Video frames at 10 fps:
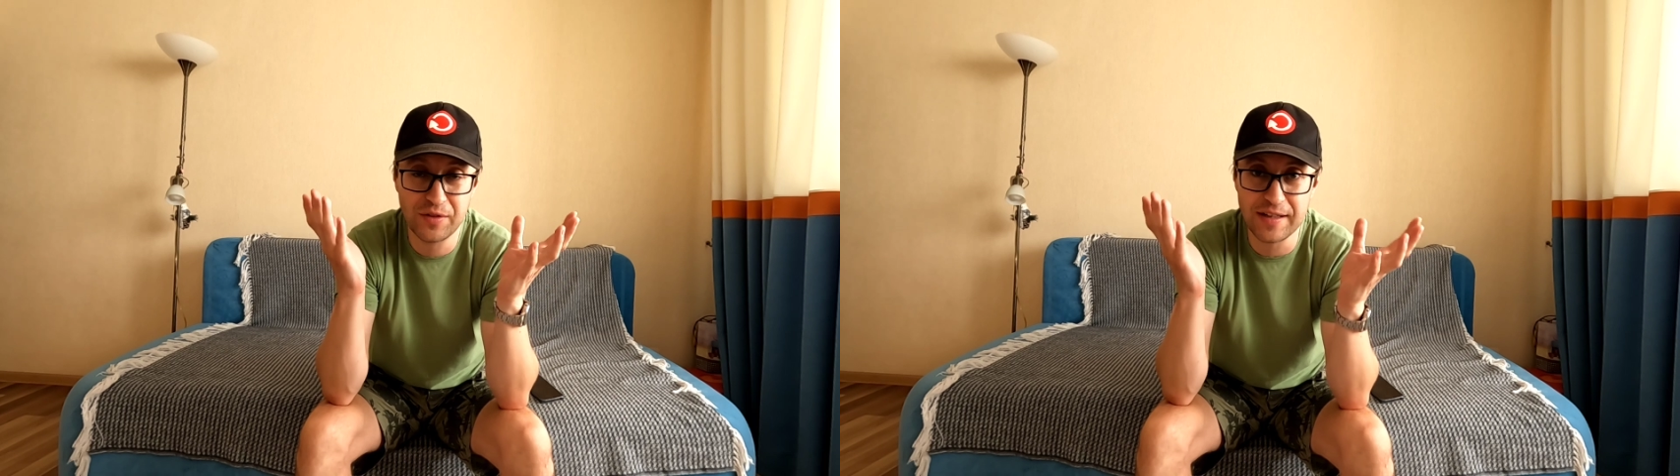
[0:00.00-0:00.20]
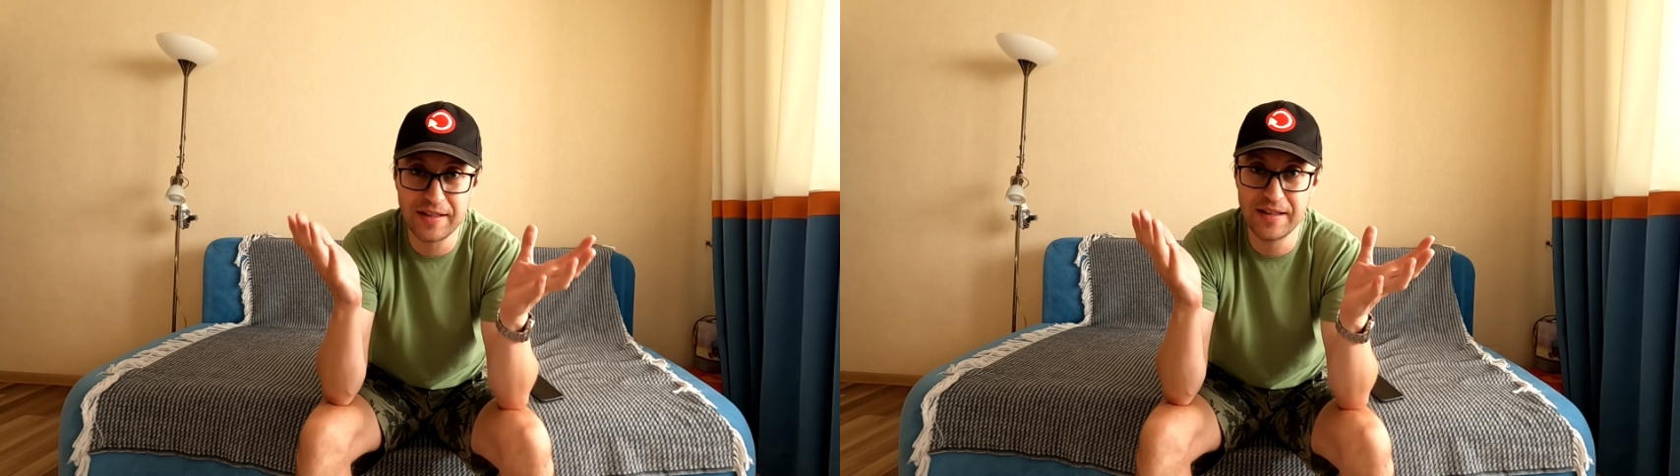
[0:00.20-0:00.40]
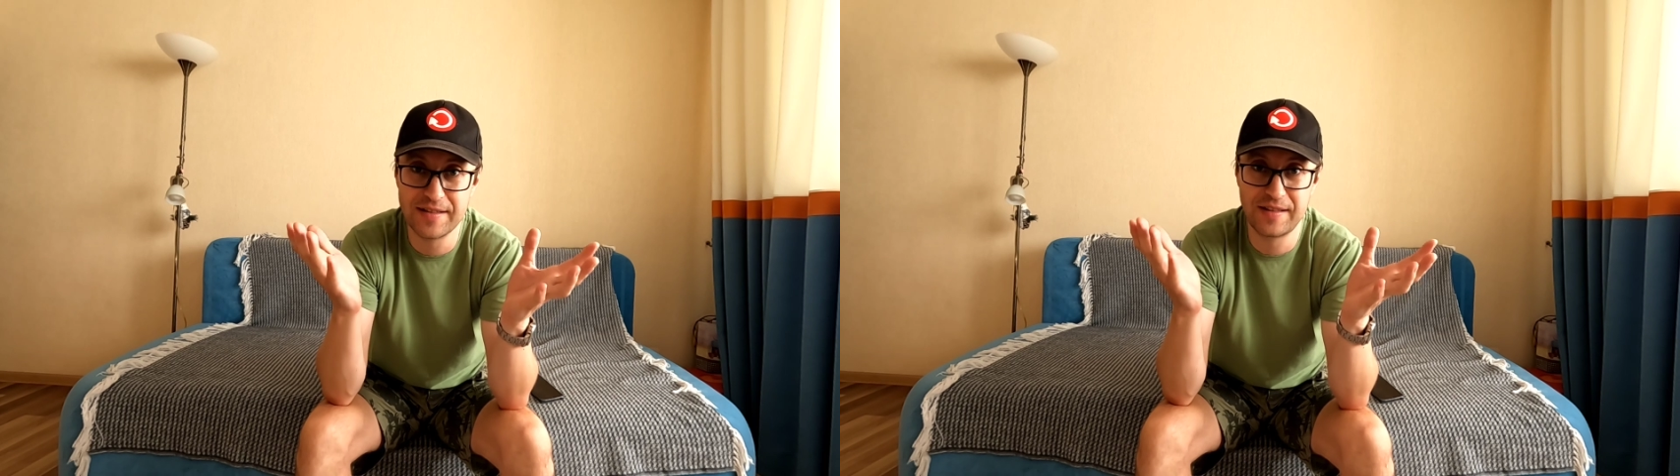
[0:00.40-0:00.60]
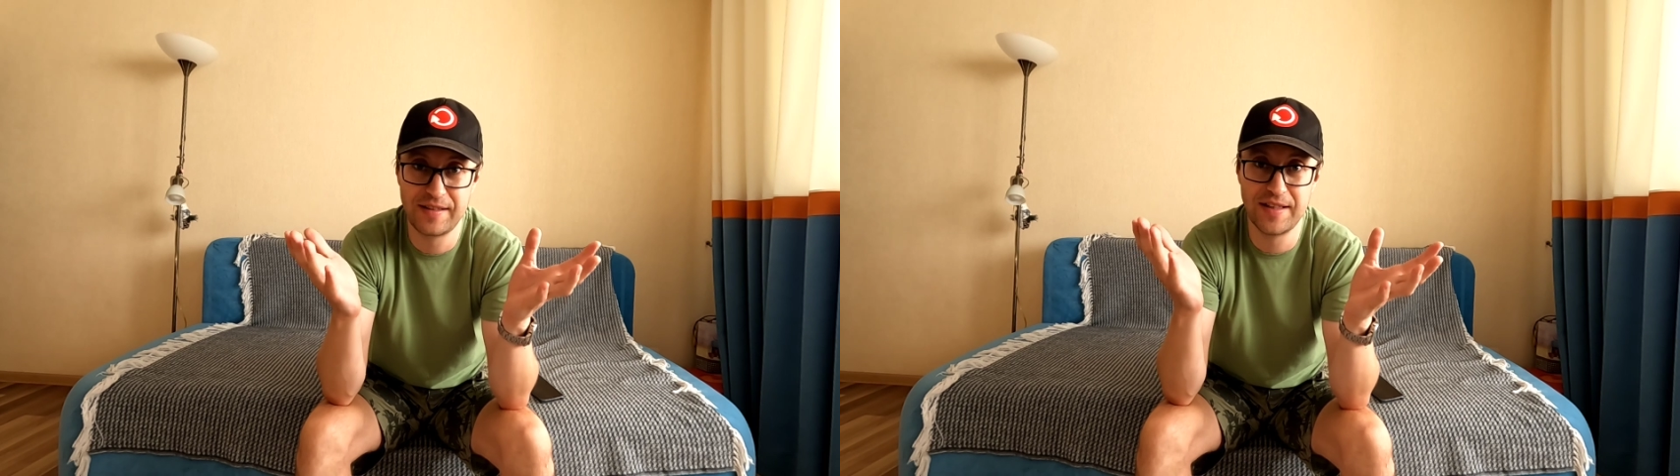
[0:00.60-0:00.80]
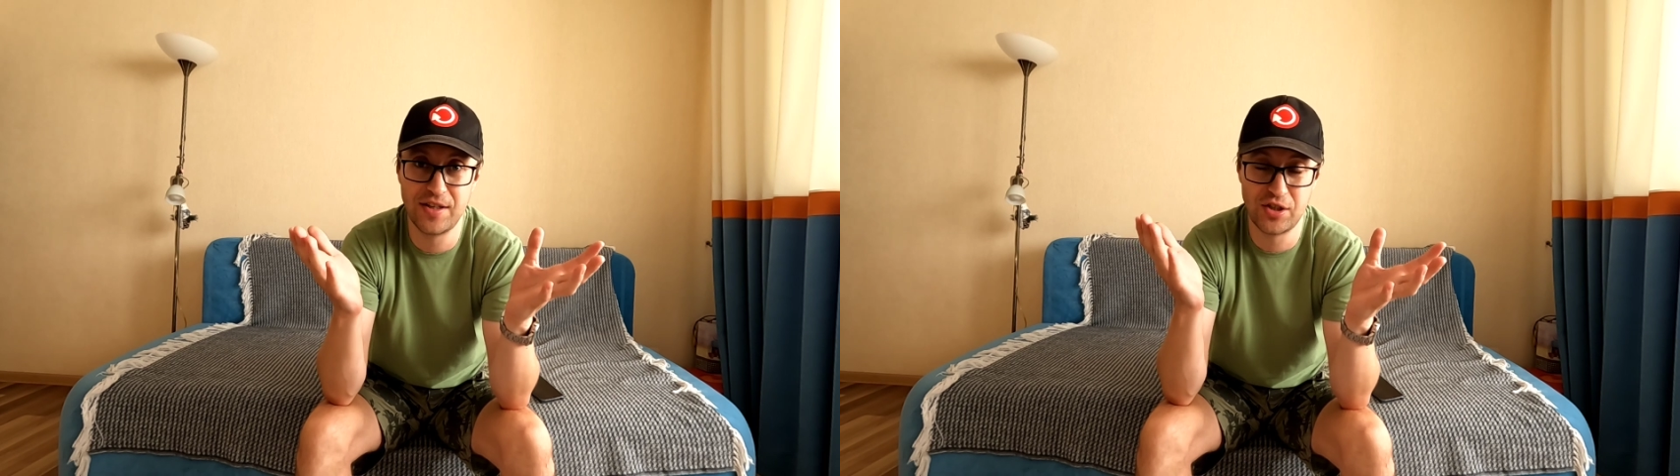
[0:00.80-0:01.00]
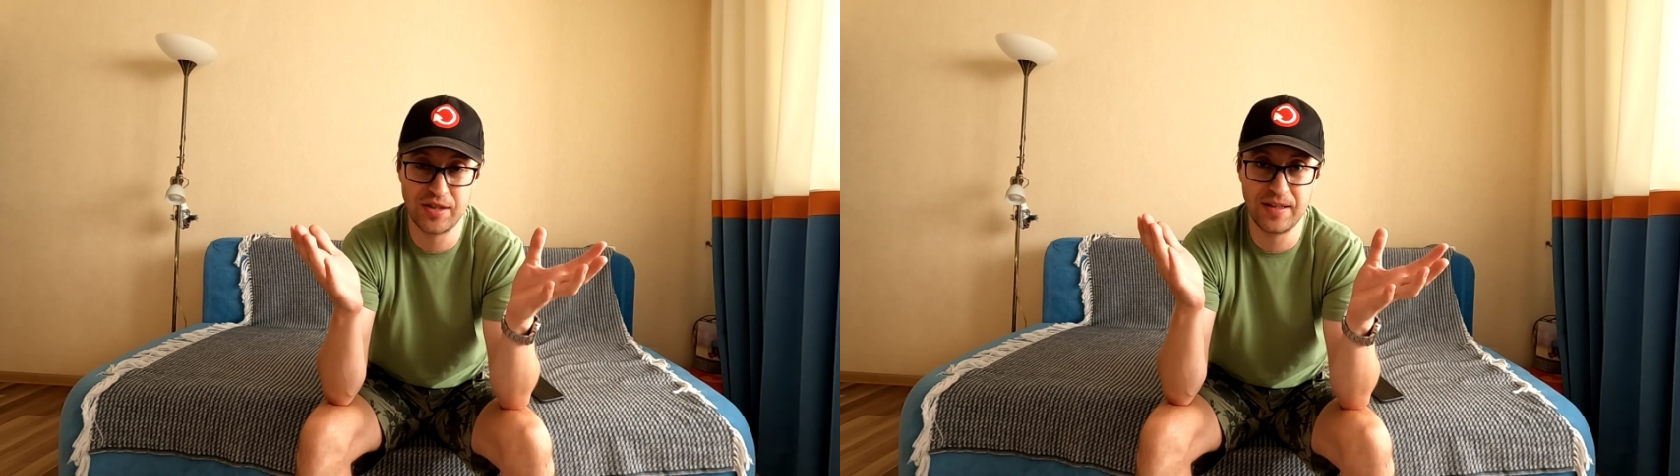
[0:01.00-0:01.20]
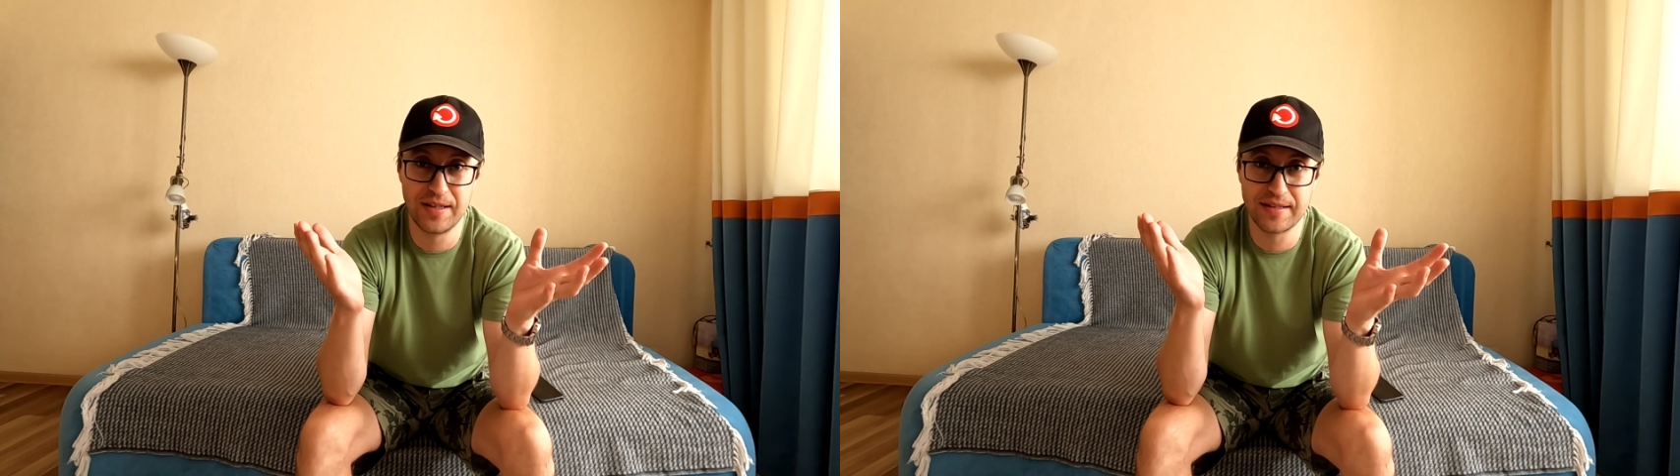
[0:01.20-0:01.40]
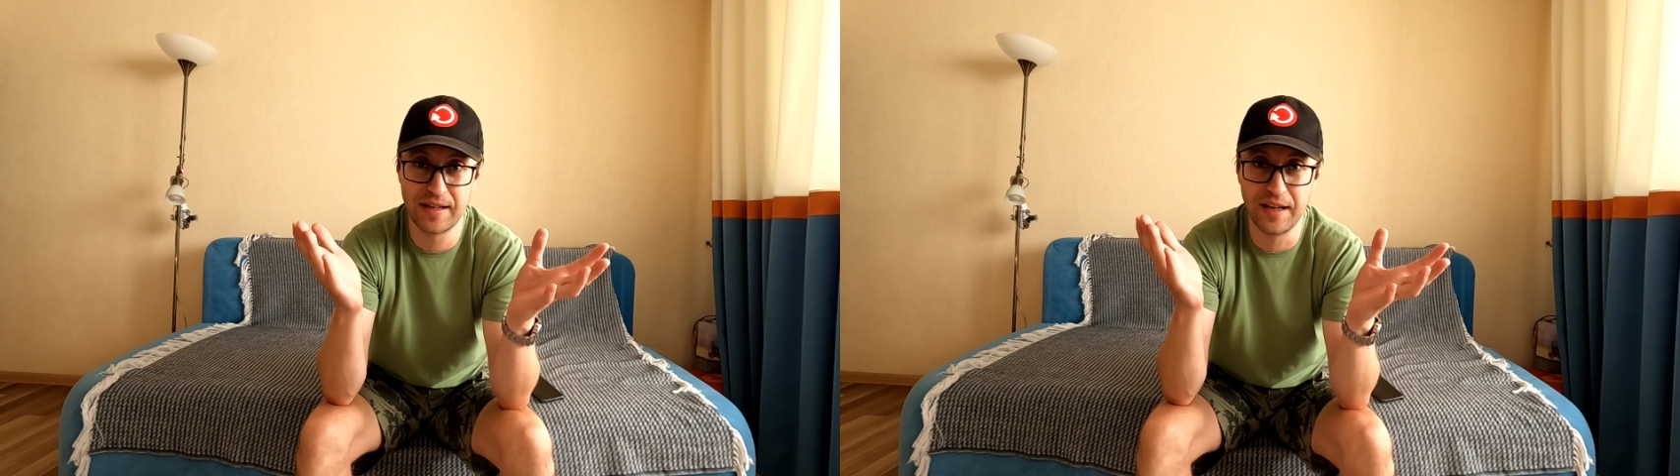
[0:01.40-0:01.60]
11
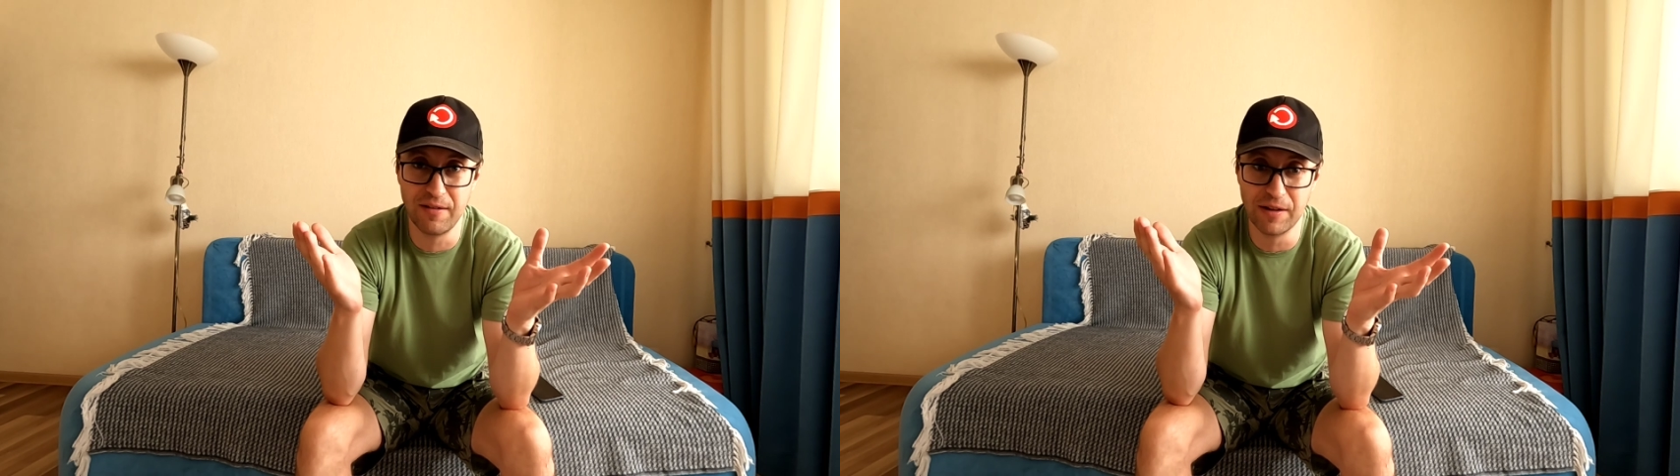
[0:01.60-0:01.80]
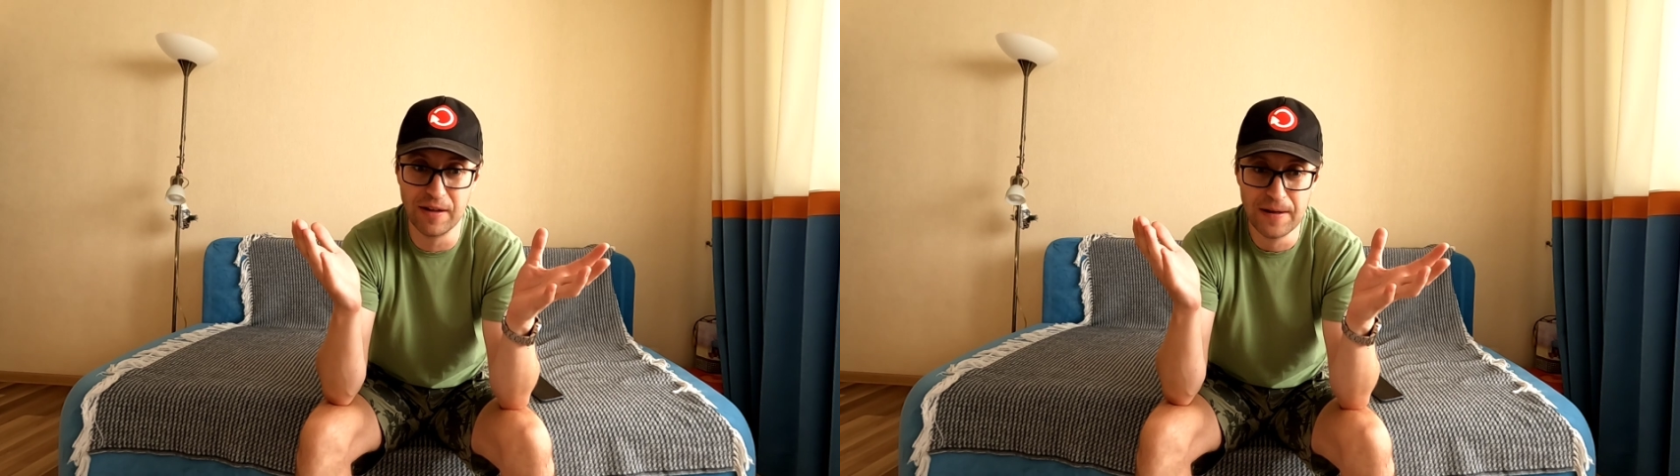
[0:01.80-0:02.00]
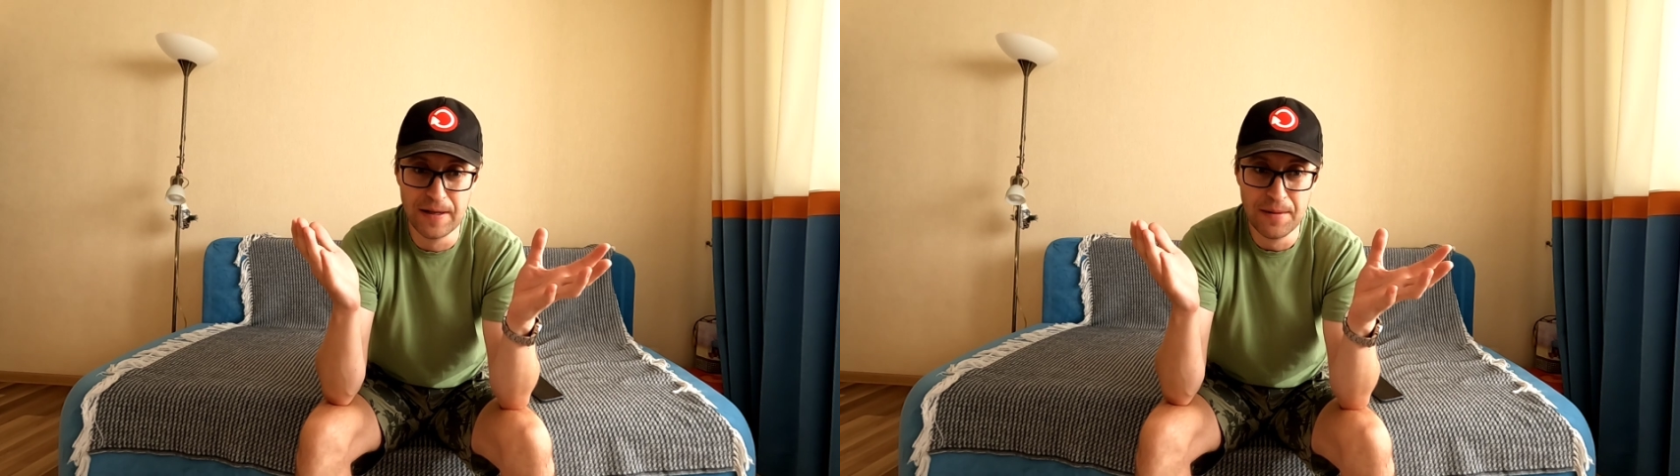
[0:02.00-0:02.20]
400 гривен?